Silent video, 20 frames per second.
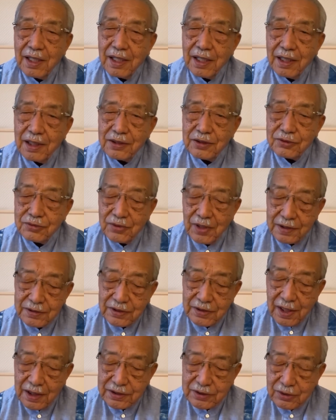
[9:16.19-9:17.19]
え10
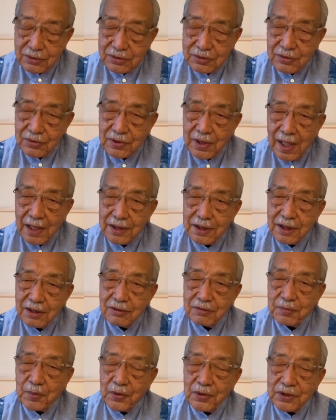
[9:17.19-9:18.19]
月が一つの
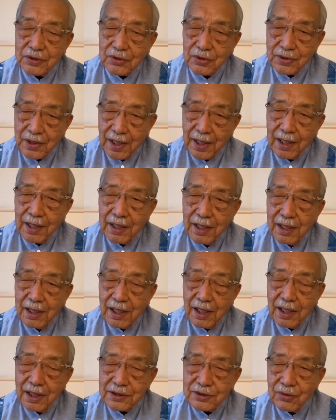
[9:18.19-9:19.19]
ターニングポイントで、
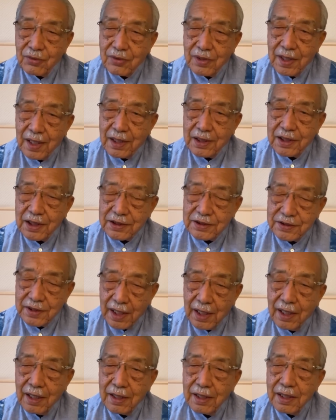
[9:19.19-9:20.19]
えそこからです
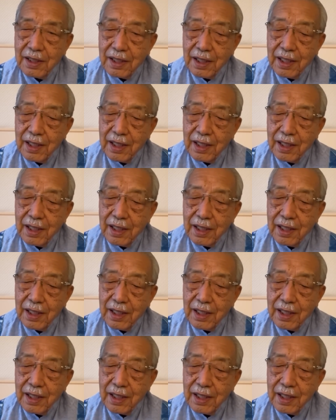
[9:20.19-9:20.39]
ね、